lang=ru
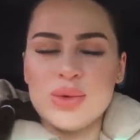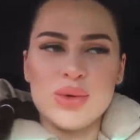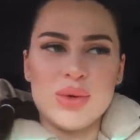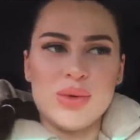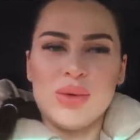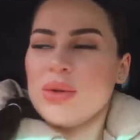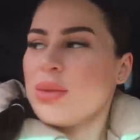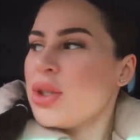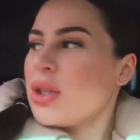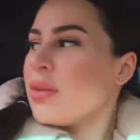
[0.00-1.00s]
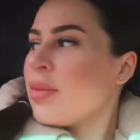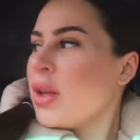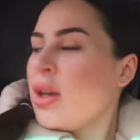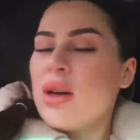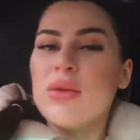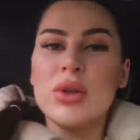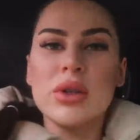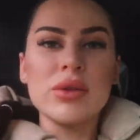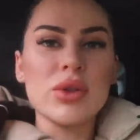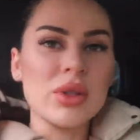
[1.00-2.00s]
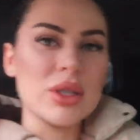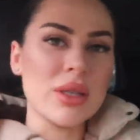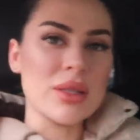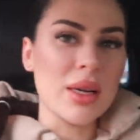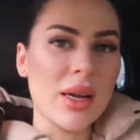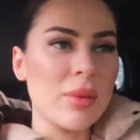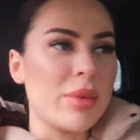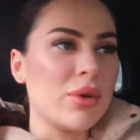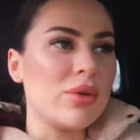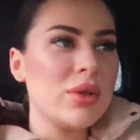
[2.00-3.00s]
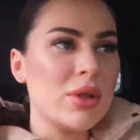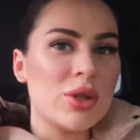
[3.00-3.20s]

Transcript: что такое вообще. Вот, а в итоге сейчас такая погода,